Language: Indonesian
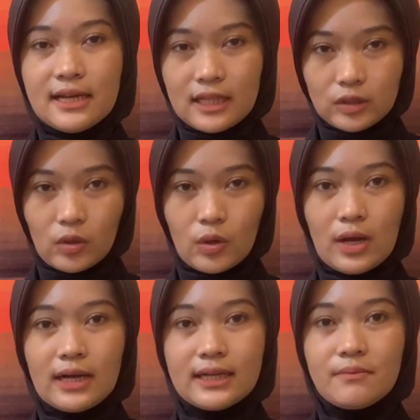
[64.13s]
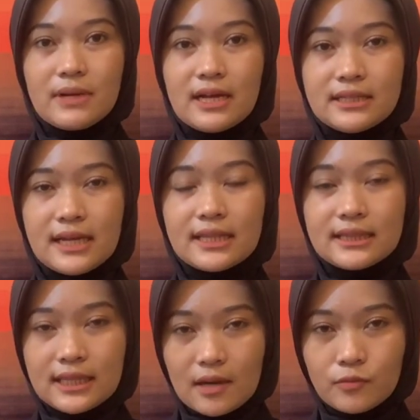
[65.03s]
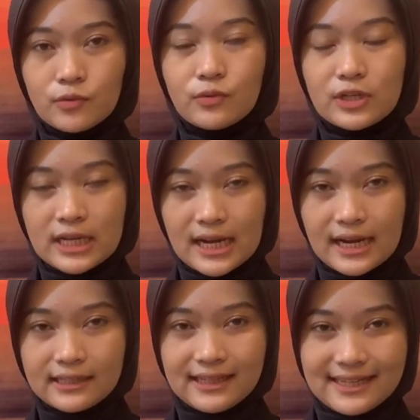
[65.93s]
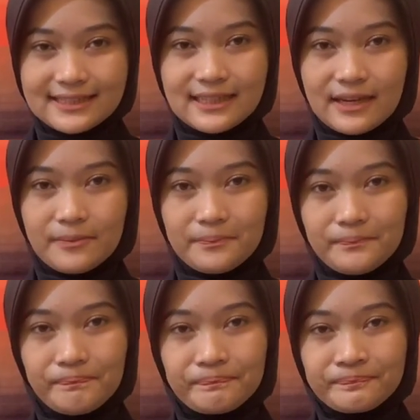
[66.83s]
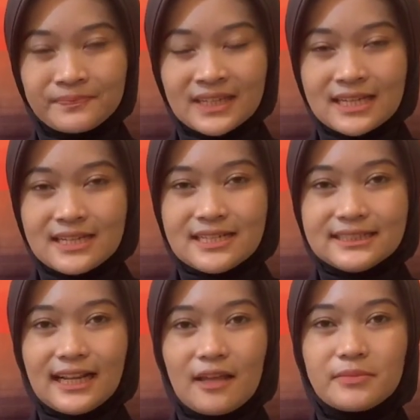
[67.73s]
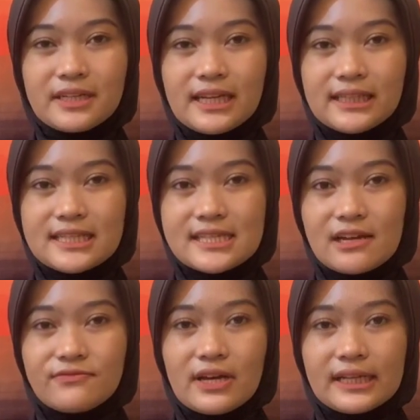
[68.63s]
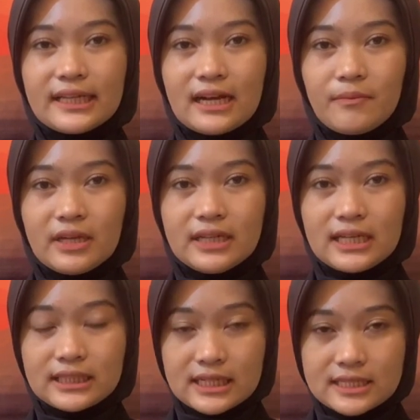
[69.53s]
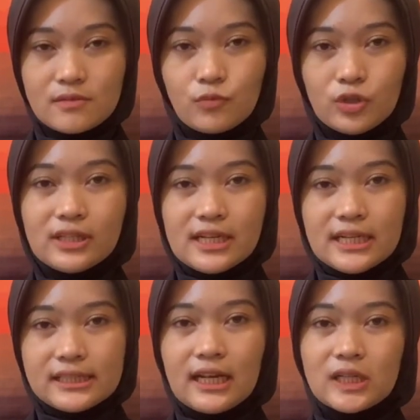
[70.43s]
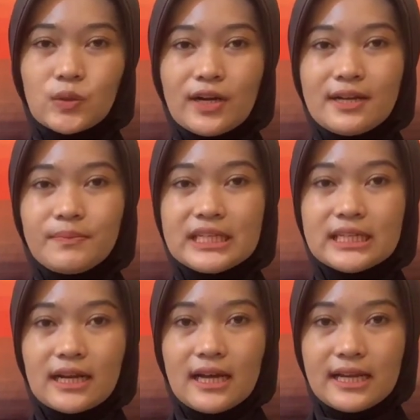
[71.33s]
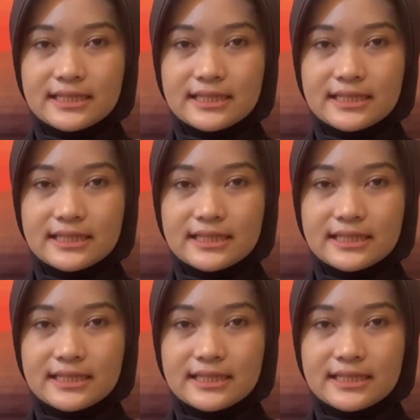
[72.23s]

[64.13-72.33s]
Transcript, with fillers: tokoh agama, dan tamu undangan lainnya. Dalam kegiatan safari Ramadan tersebut, dilakukan penyerahan